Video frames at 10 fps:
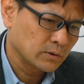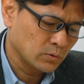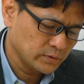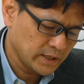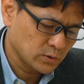
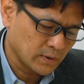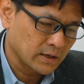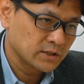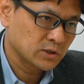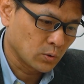今年度
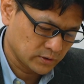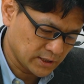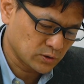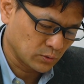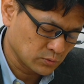は施行
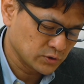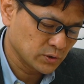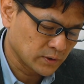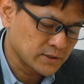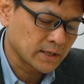テストの運
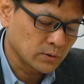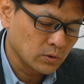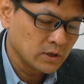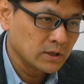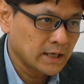用ですけど、